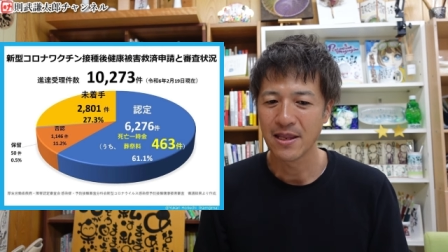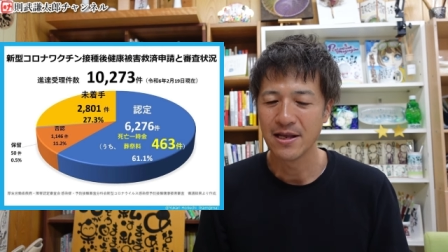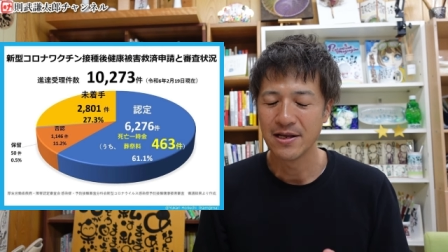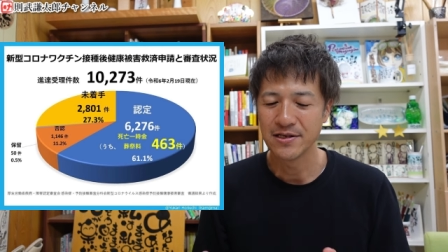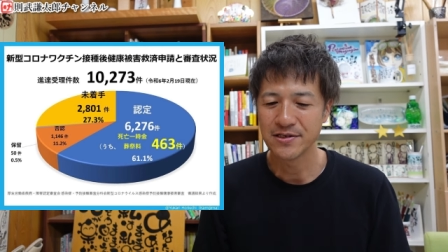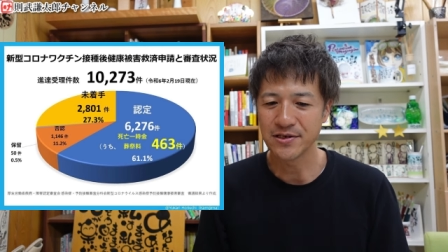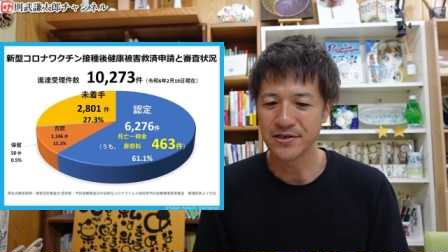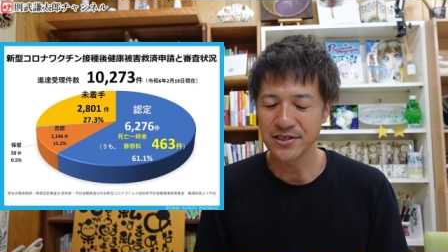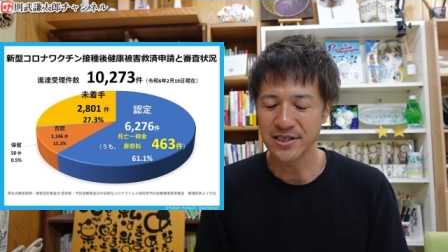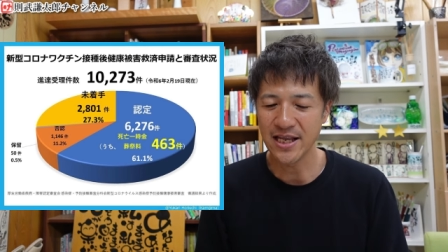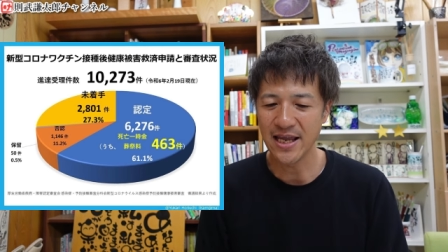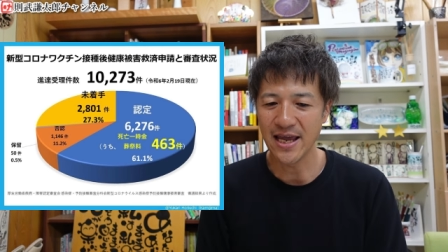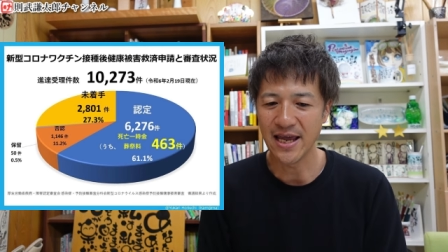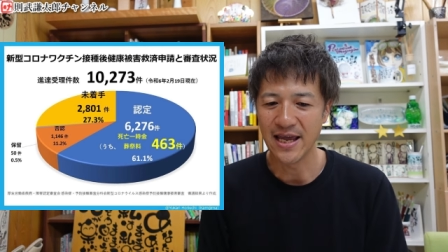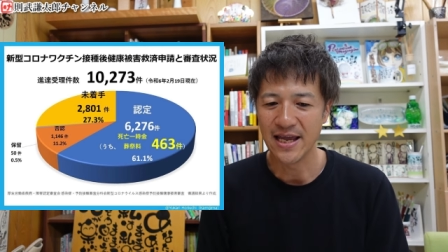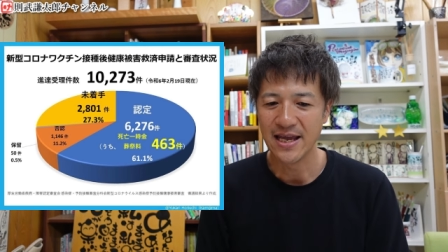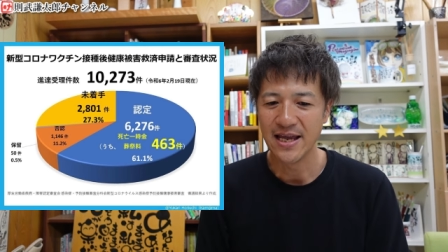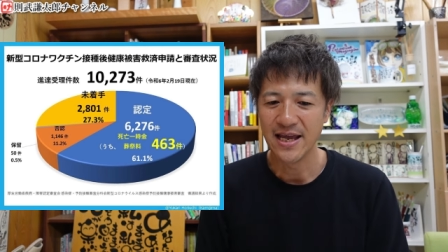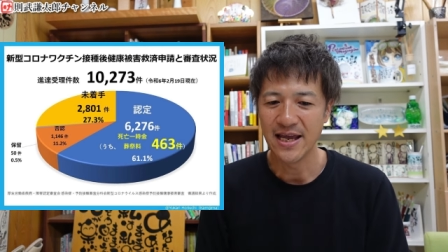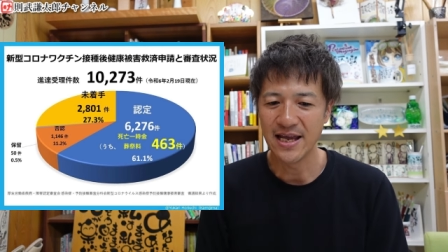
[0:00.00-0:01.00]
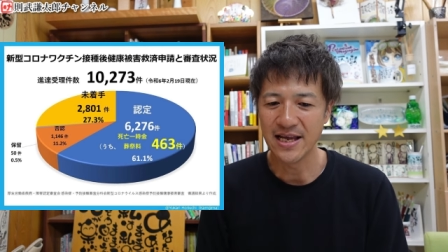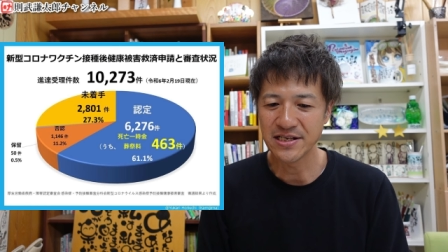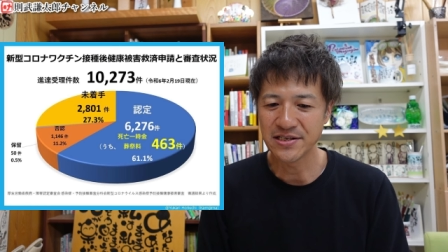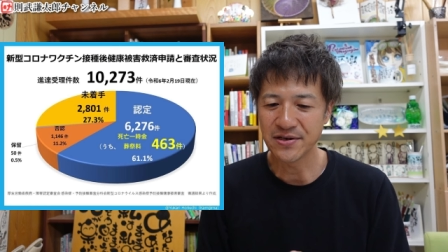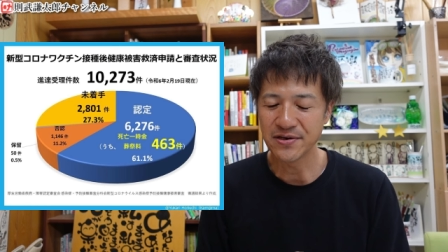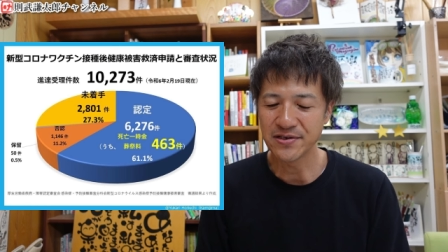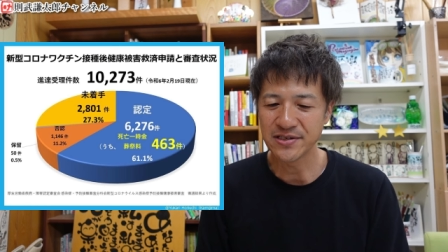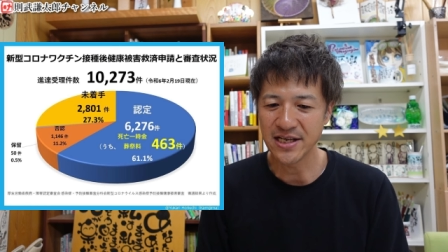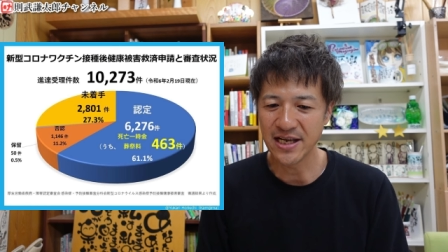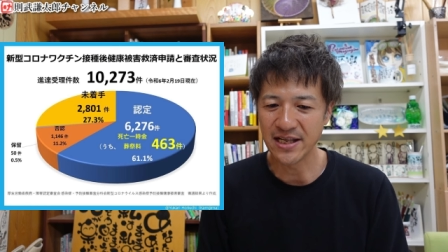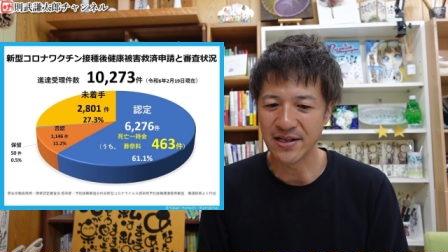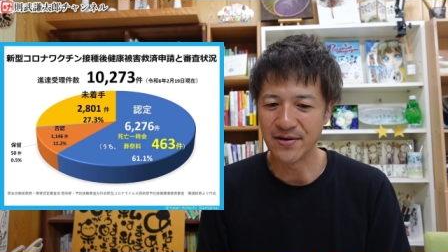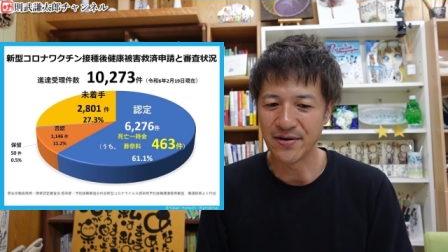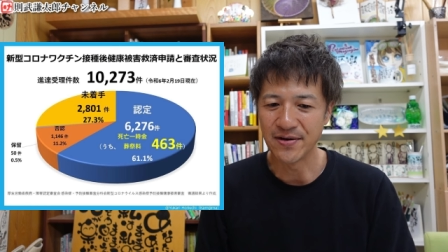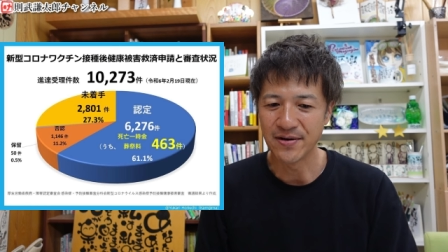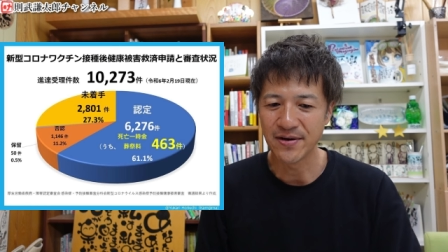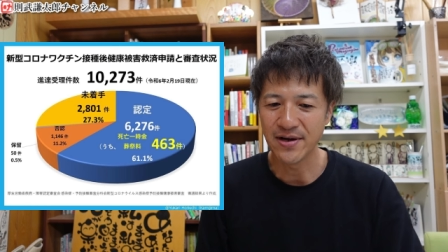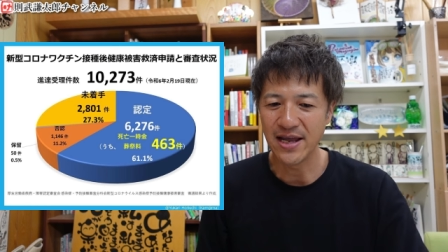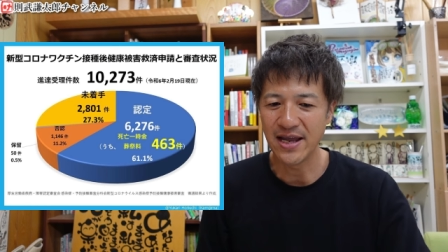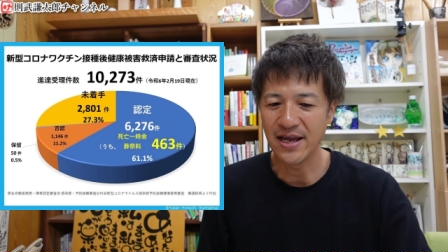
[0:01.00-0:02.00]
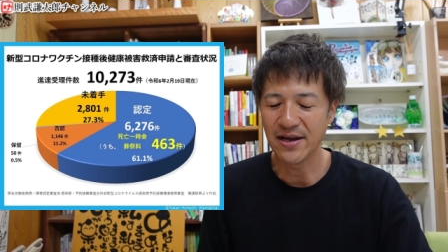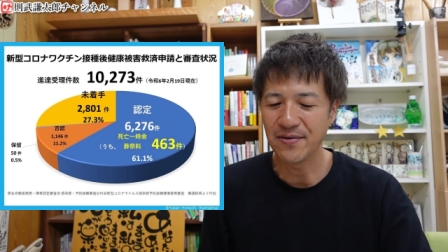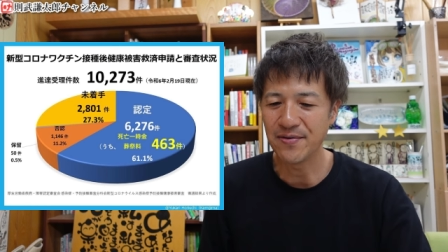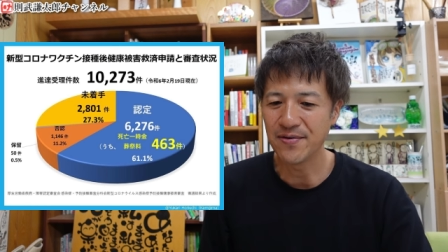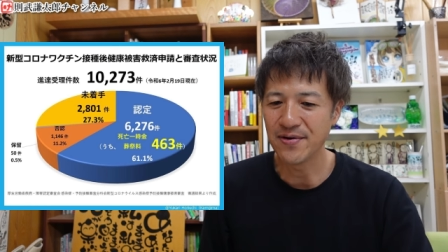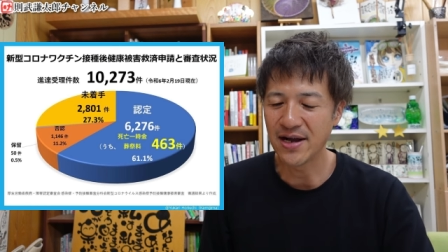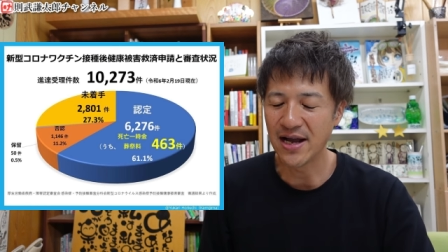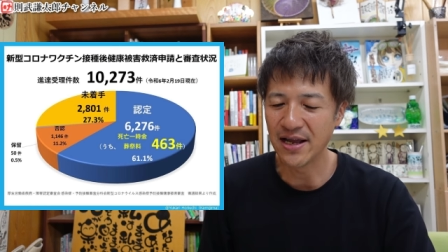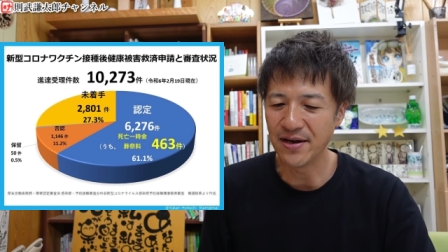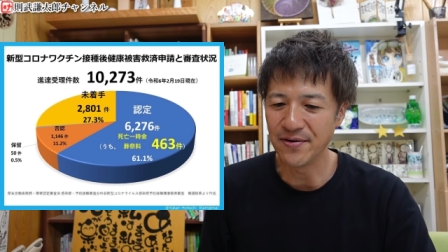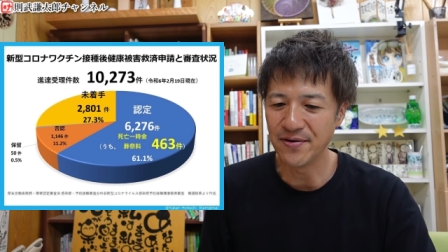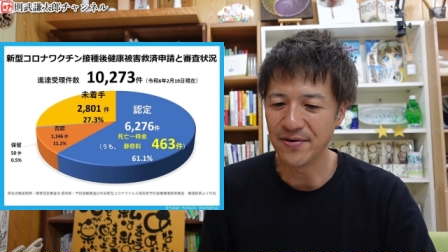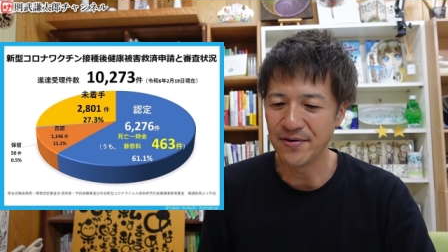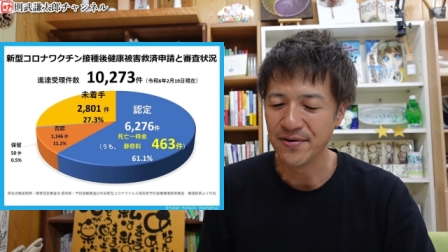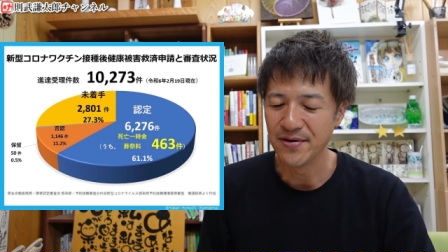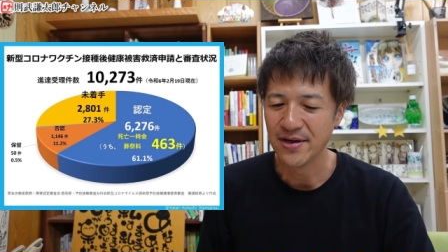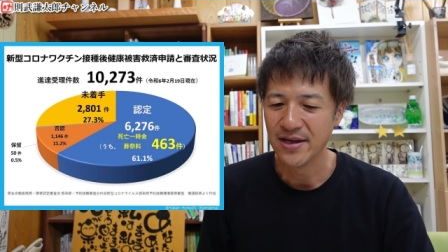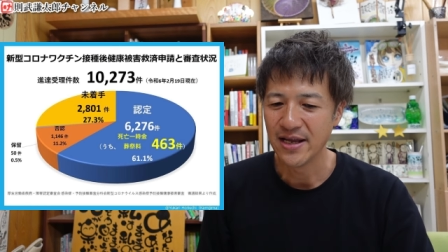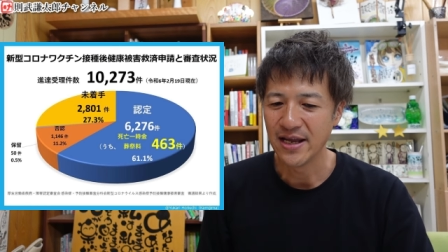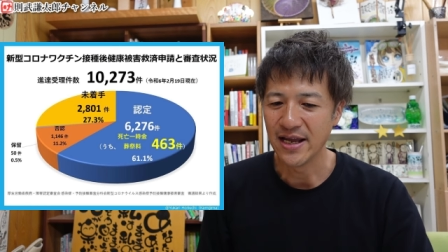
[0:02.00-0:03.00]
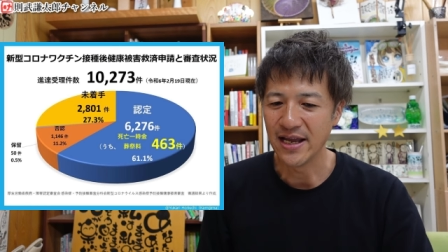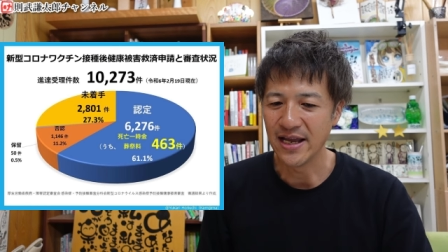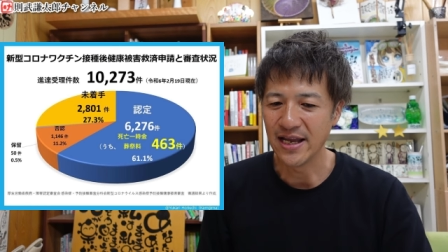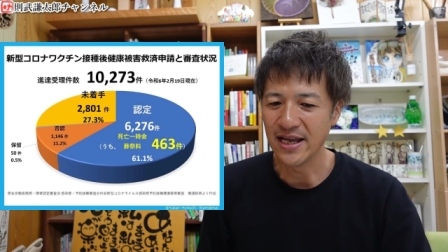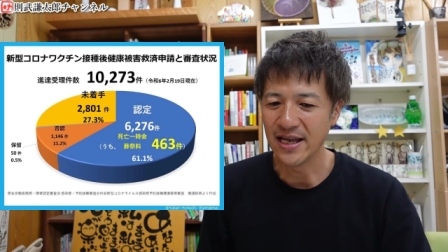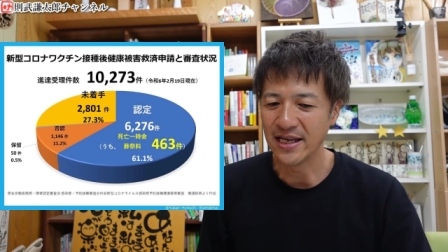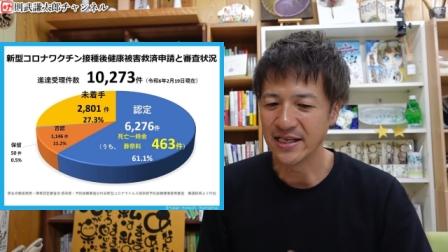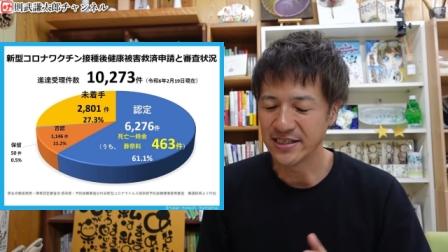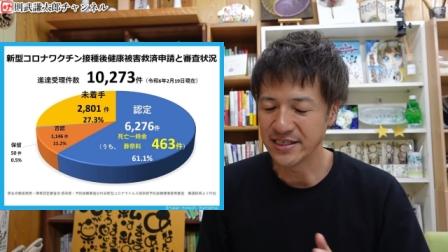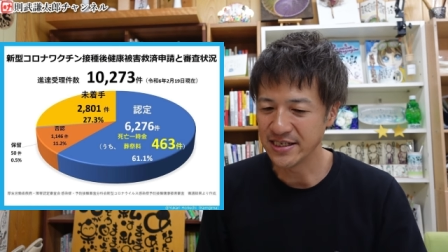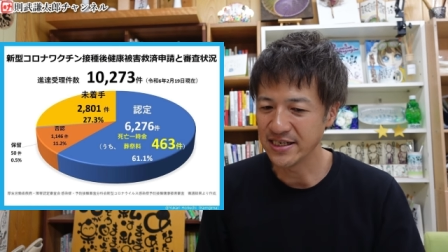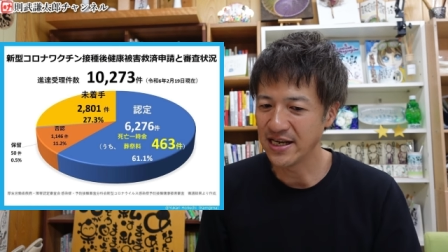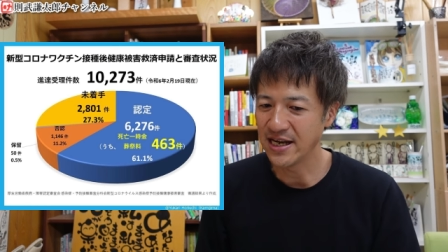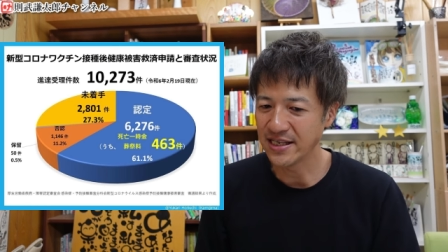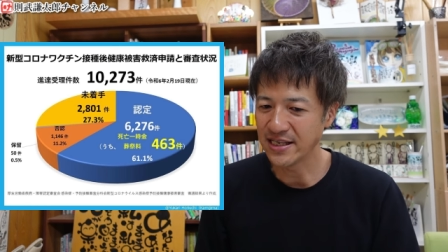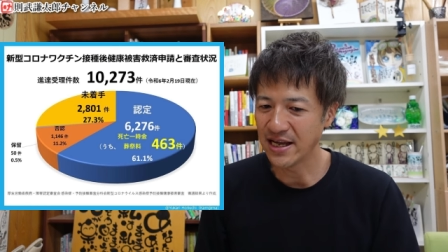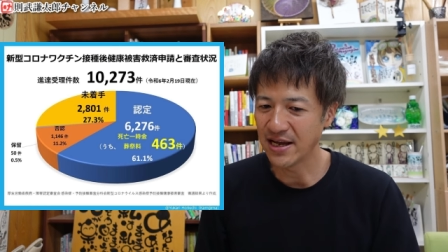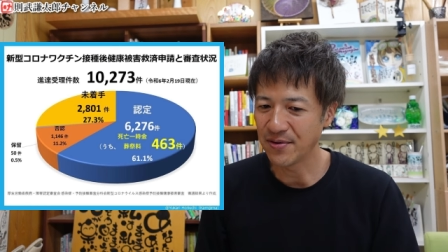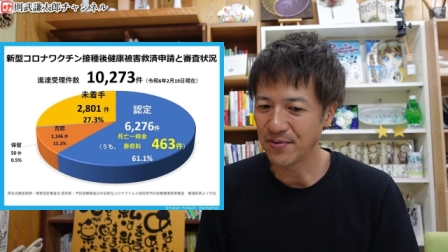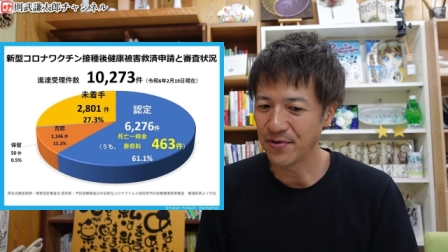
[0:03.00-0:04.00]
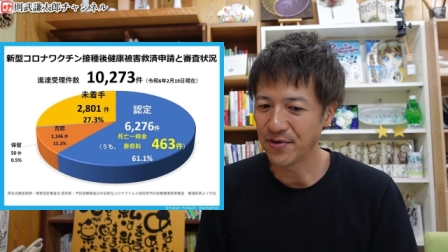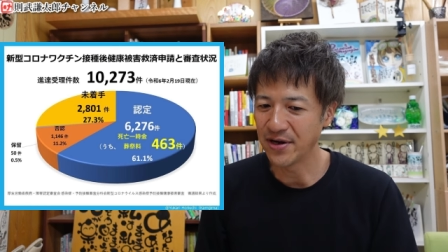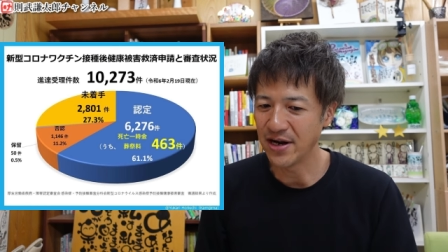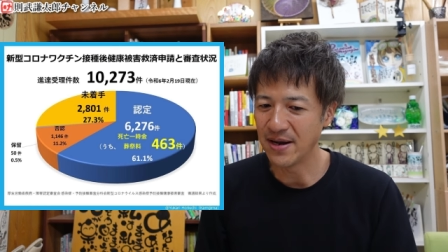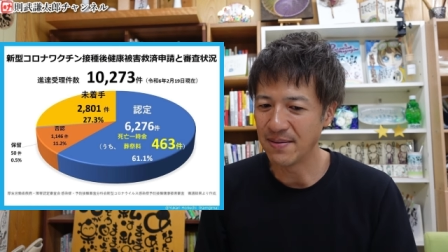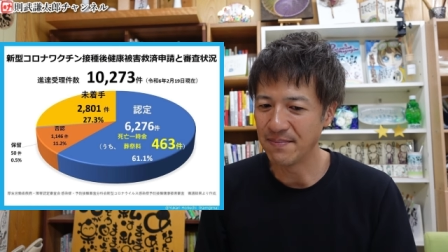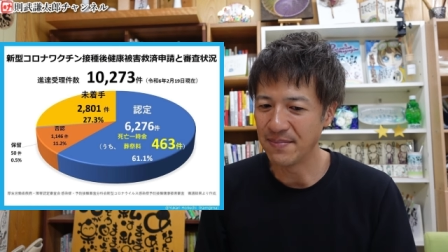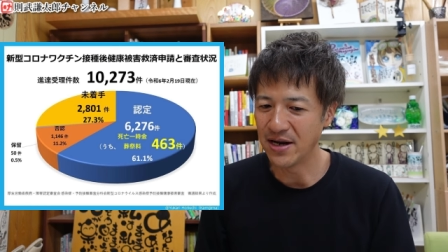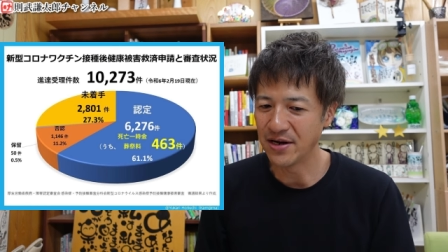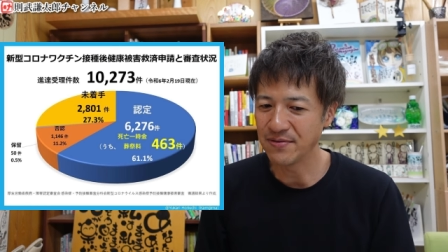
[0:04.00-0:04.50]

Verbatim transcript: そして、その制度、今回の、新型コロナ○○○○